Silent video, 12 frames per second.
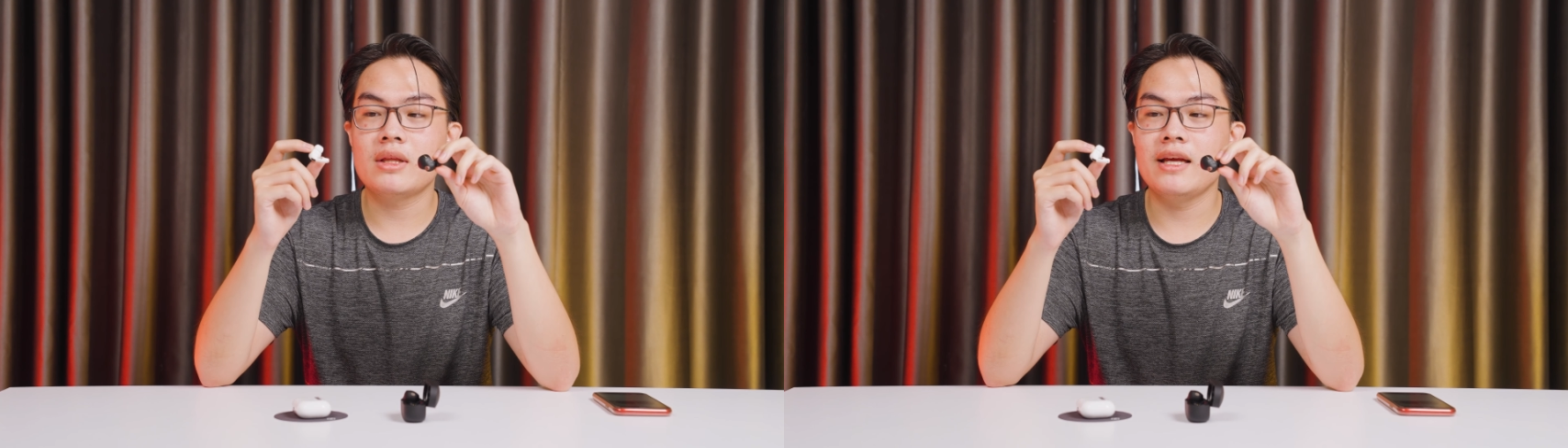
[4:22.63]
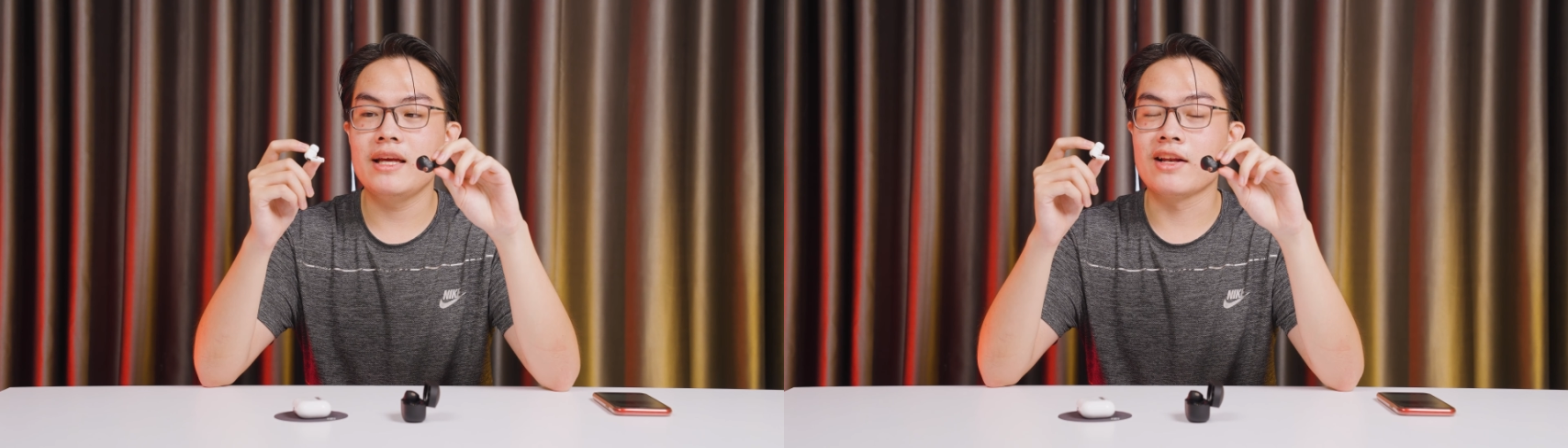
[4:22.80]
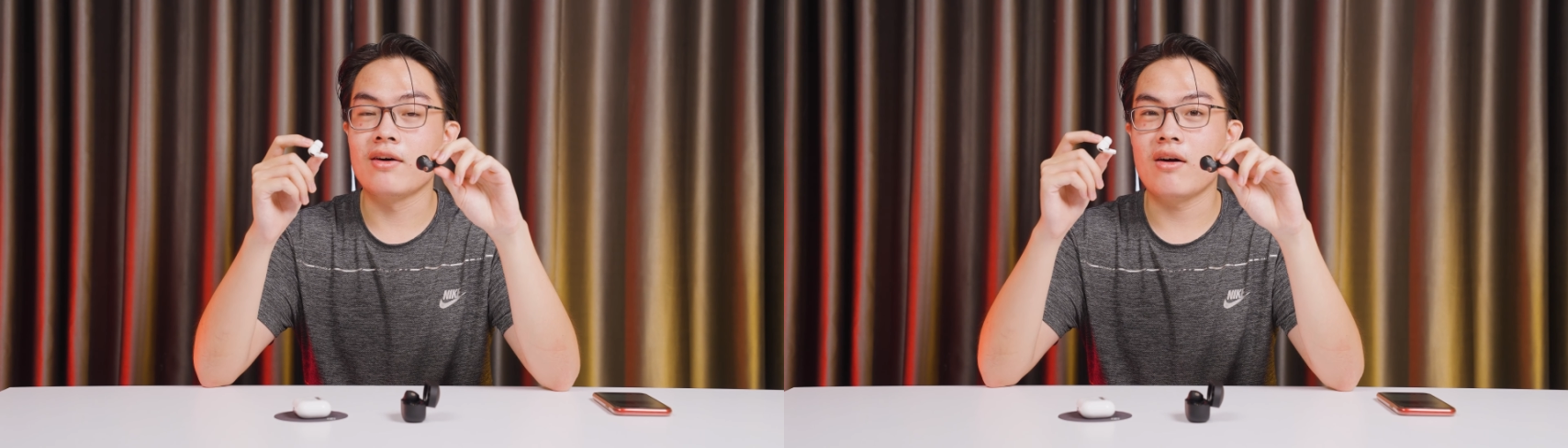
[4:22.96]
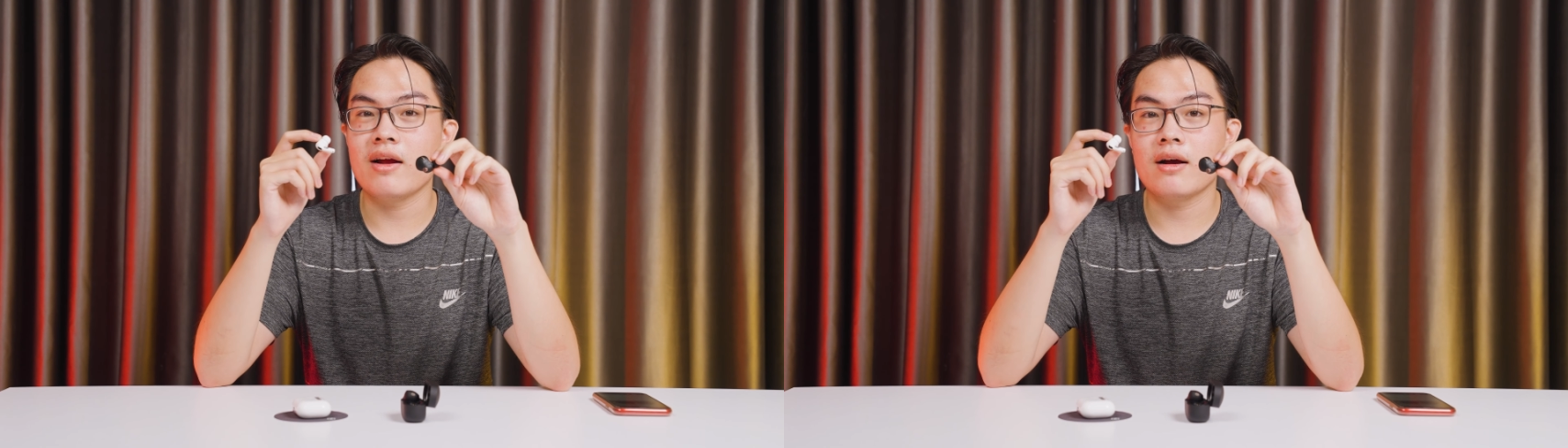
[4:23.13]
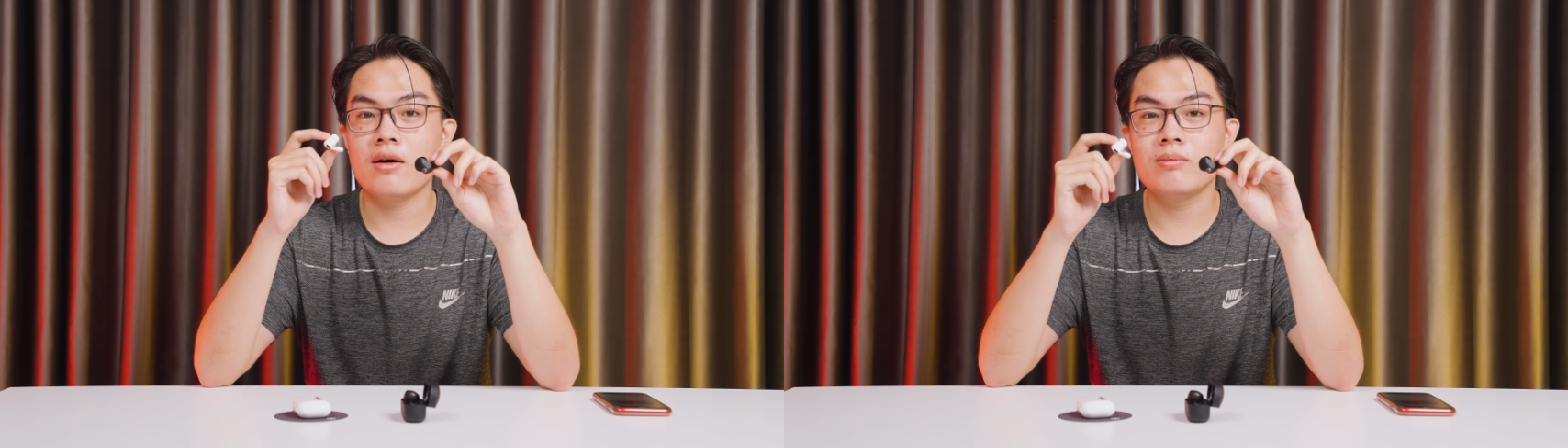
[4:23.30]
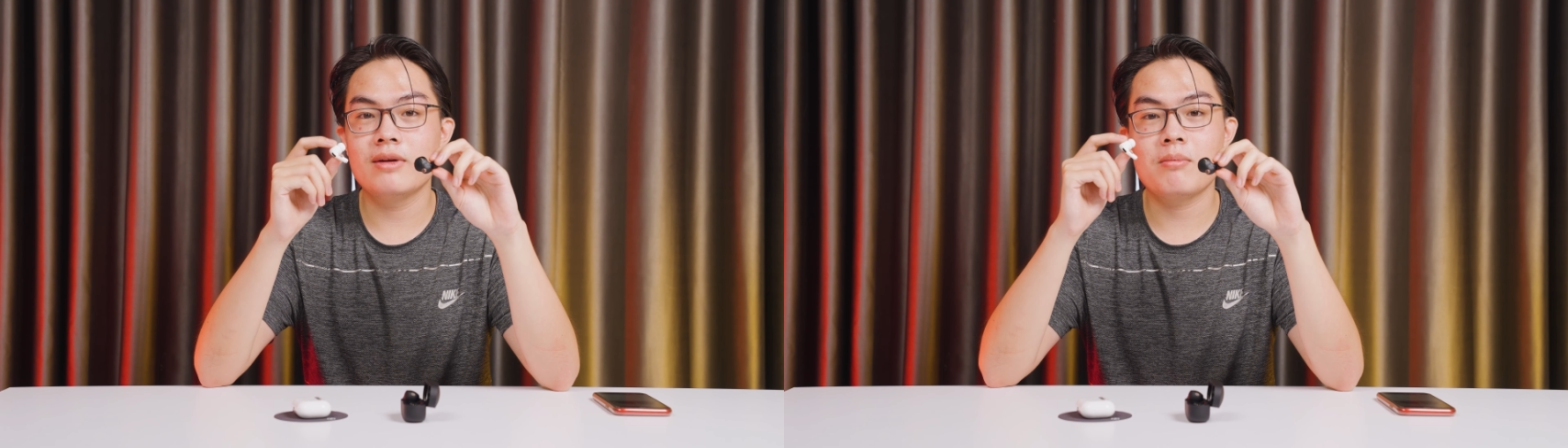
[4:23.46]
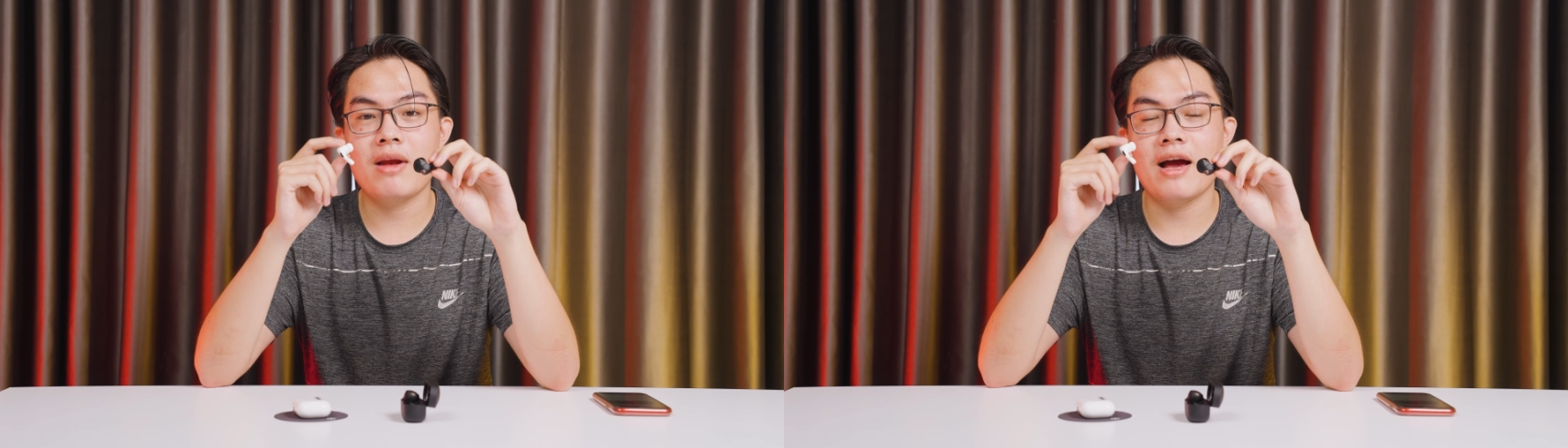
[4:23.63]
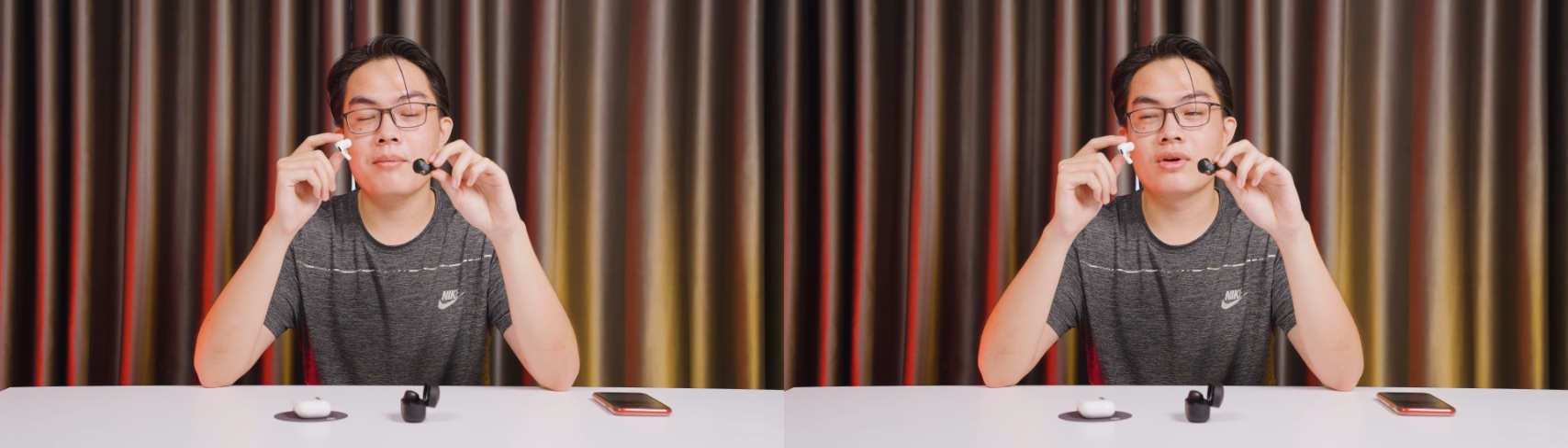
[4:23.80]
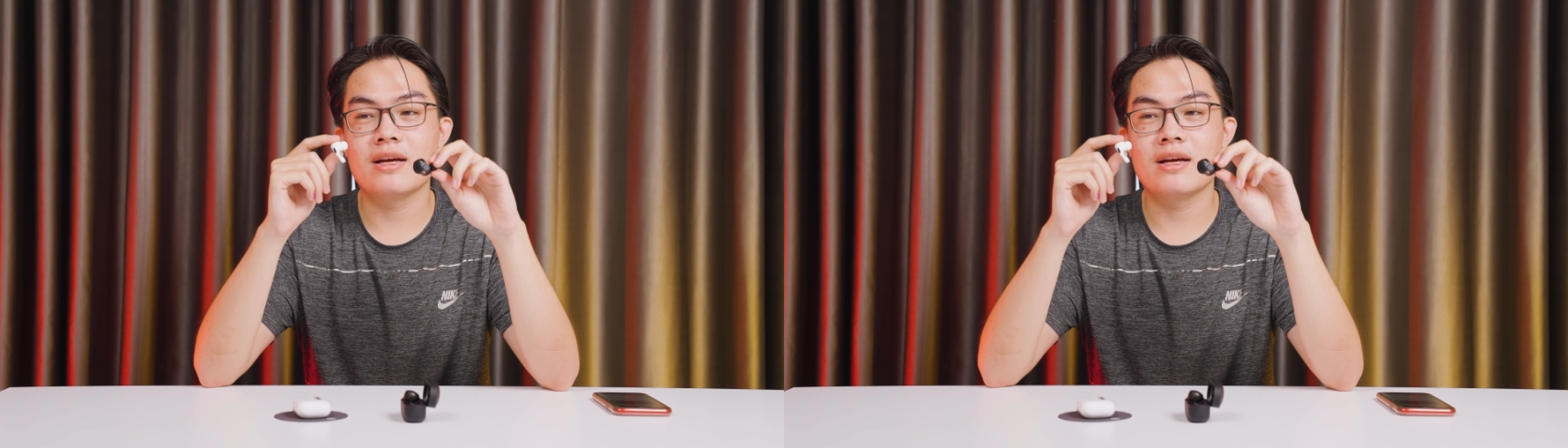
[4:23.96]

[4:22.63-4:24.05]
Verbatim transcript: thì nó lại không đem lại một